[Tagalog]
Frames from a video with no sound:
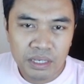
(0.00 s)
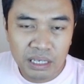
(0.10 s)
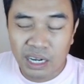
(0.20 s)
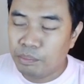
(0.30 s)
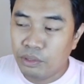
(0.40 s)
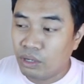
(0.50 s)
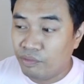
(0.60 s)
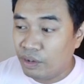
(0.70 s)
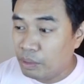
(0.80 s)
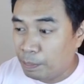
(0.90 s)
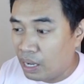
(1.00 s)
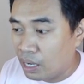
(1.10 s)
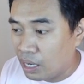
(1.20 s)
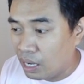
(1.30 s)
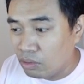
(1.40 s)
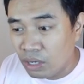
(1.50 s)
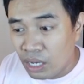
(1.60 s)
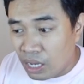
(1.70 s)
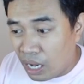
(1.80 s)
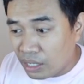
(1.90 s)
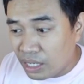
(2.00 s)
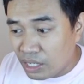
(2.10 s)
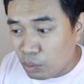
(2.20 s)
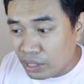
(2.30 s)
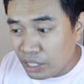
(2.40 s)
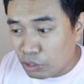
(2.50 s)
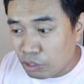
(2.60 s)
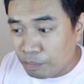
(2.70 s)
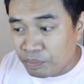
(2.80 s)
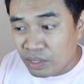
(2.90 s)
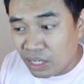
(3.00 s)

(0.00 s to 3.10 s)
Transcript: Grabe yung F5, napahanga ako. Ang ginawa dito,